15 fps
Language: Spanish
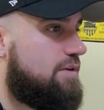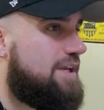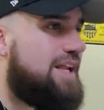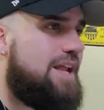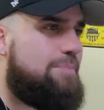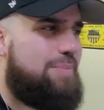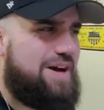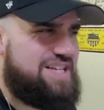¿Qué
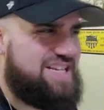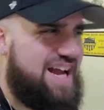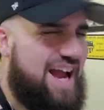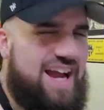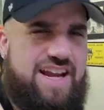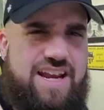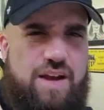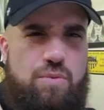le
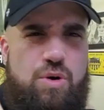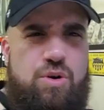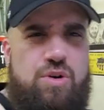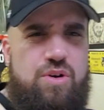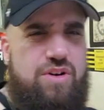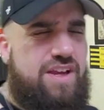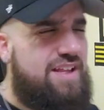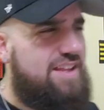pasa Ángel,
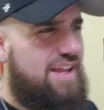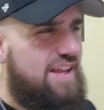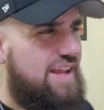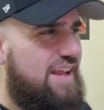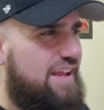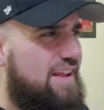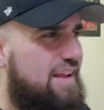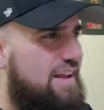boludo? ¿Qué tiene?